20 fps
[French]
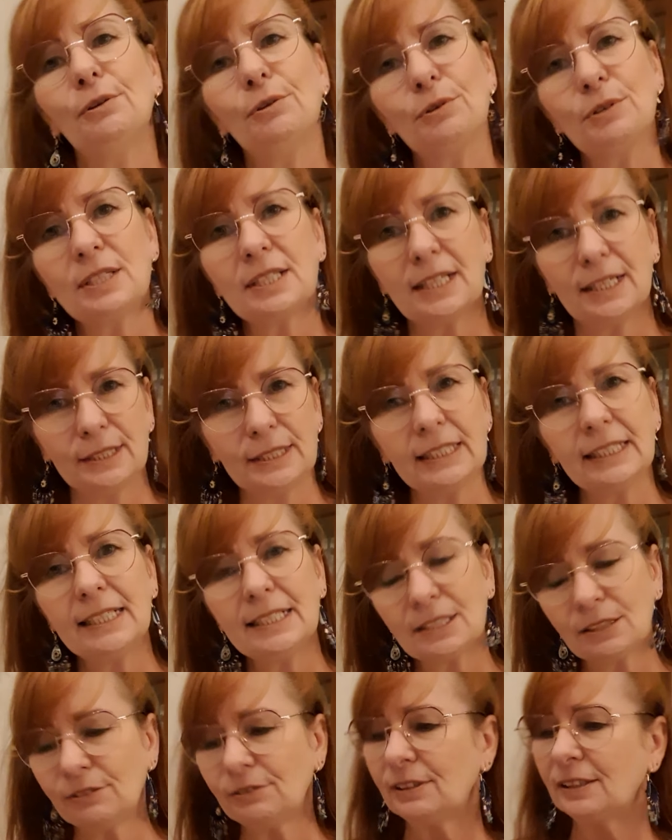euh, c'est
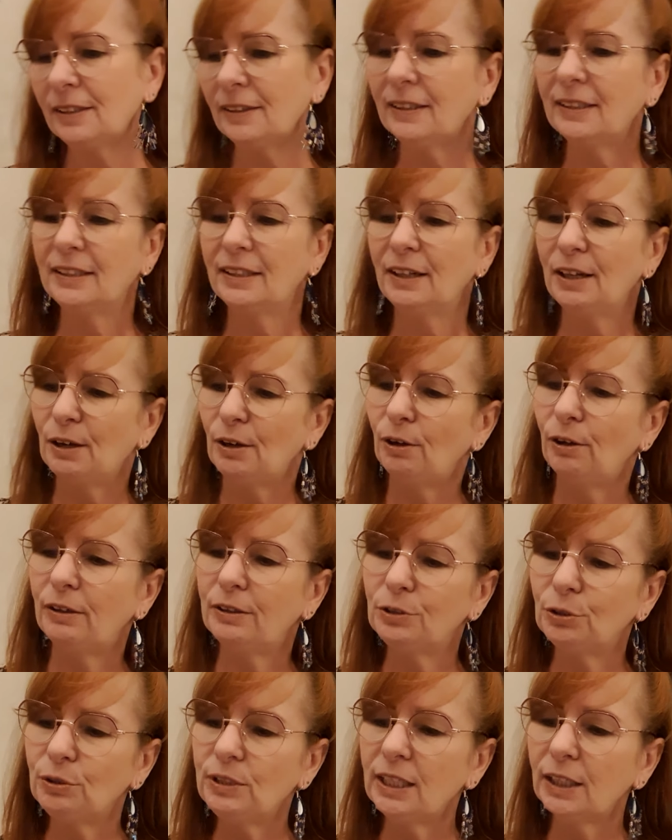intéressant. Hein euh,
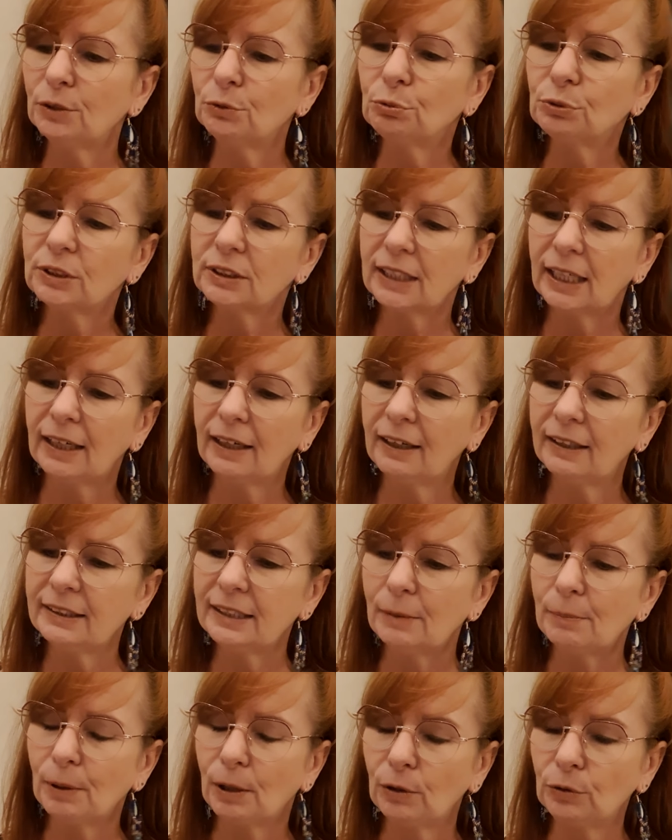de lire tout ça,
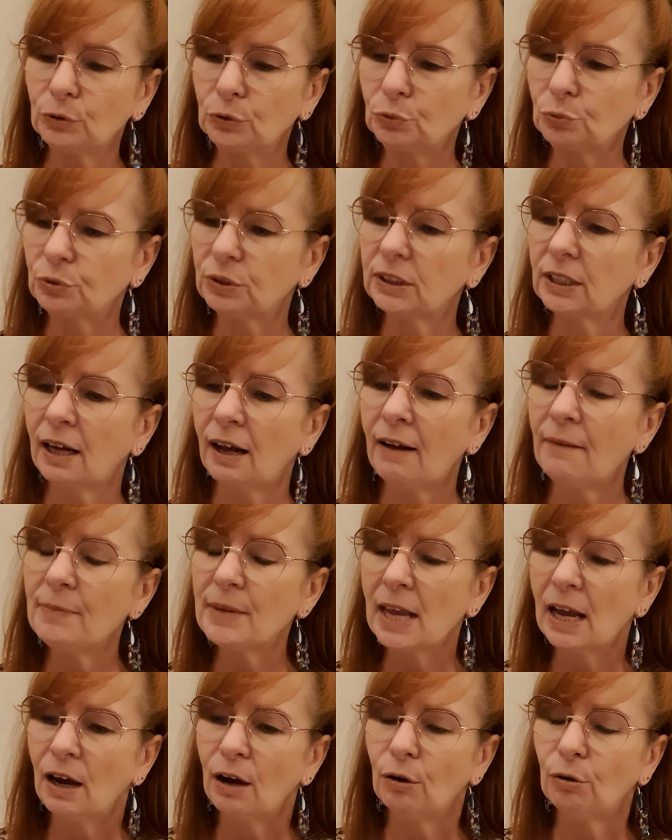d'apprendre tout ça.
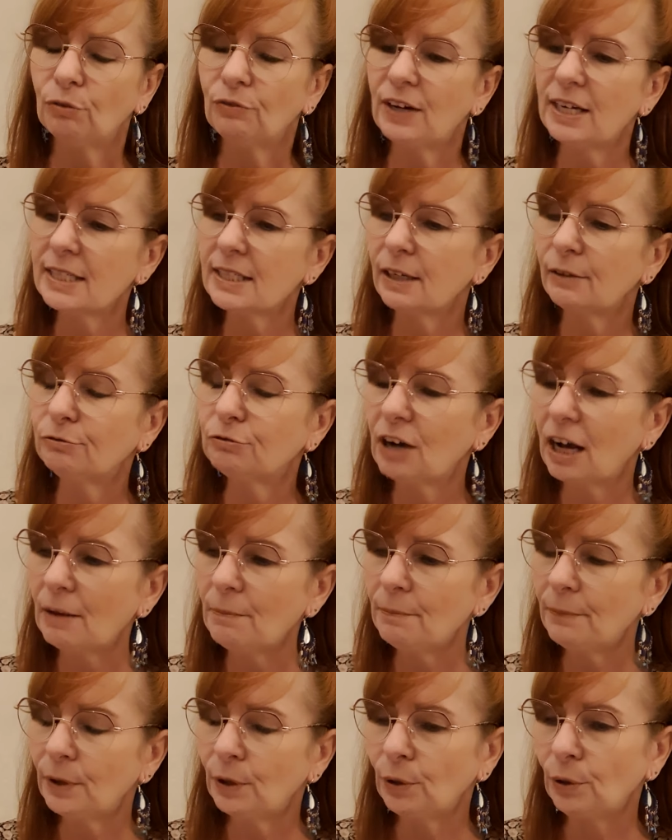On va savoir
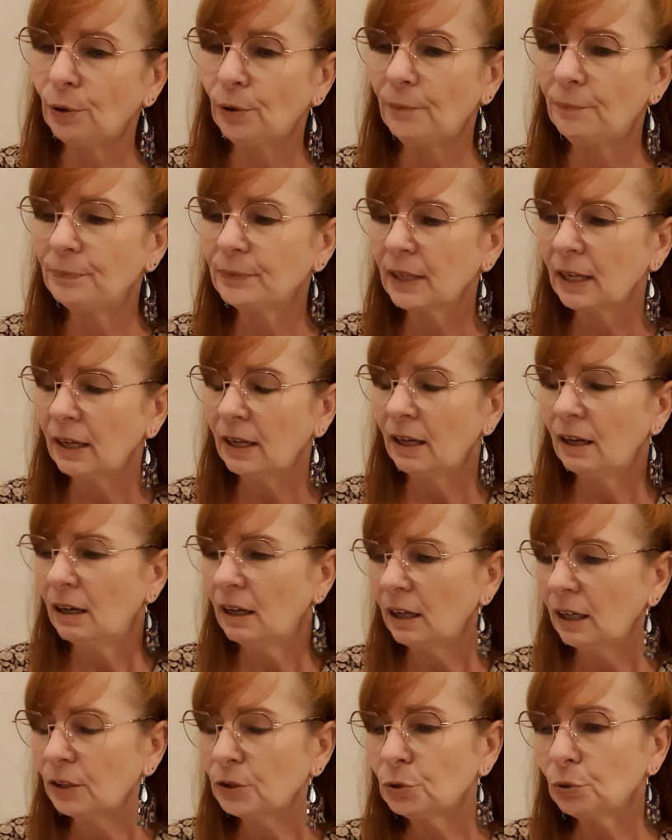euh,
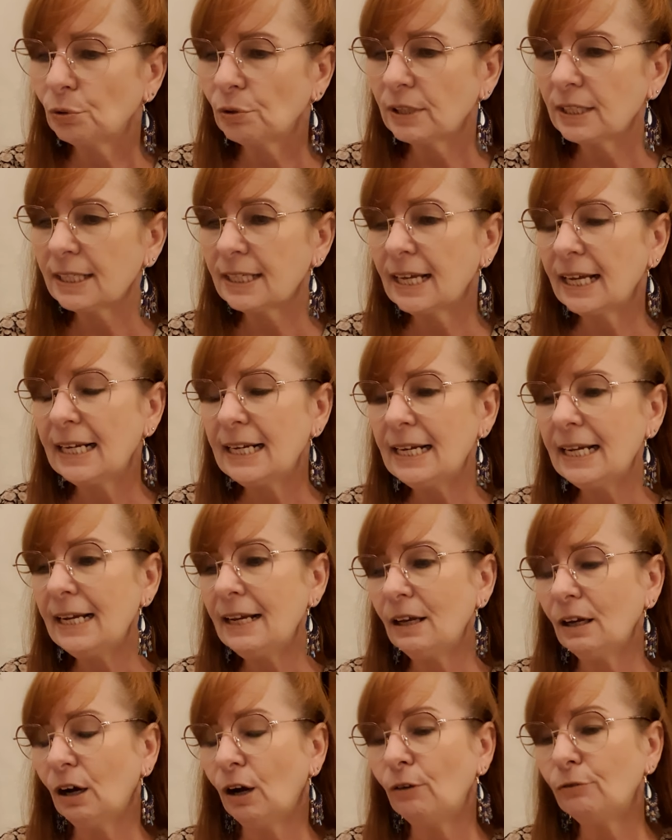donc quelle
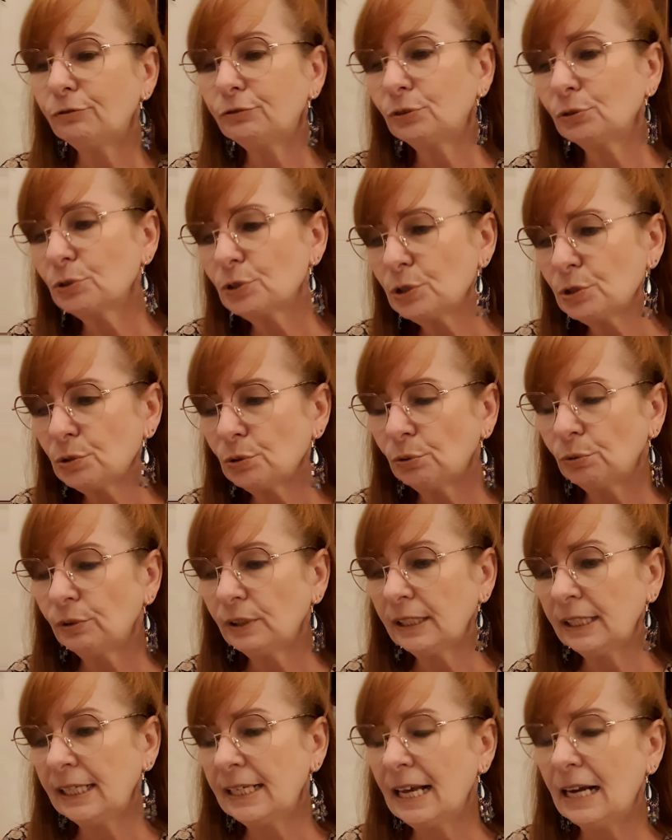est en fonction
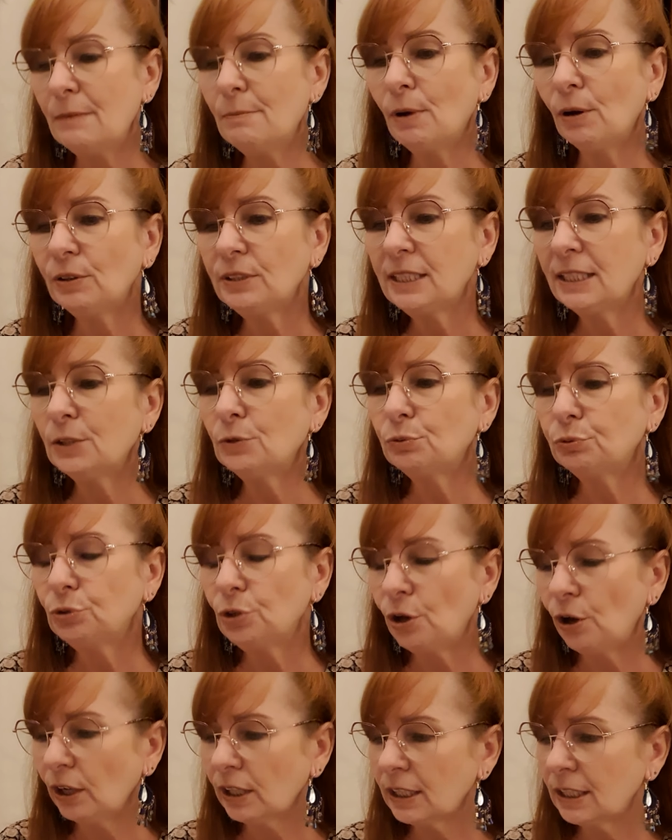également des
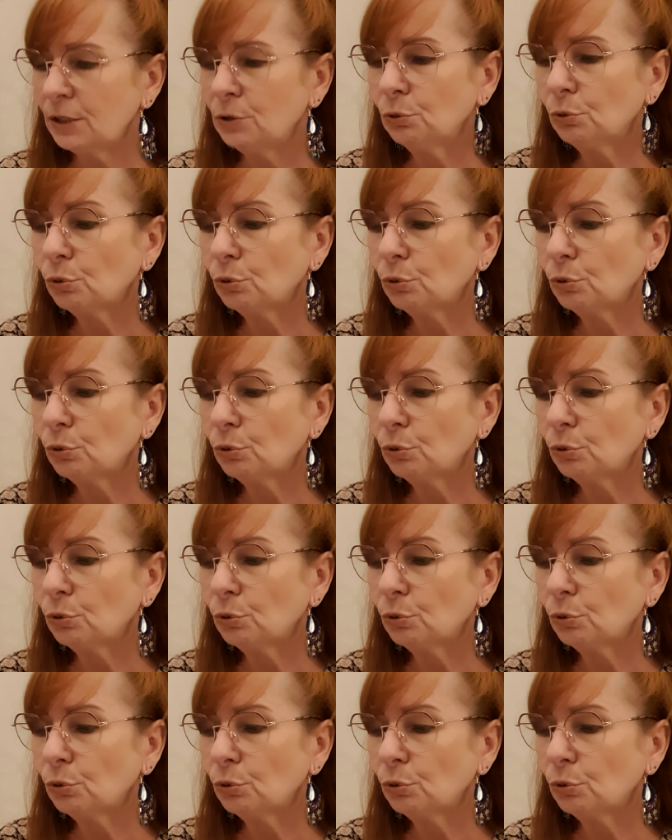couleurs qui nous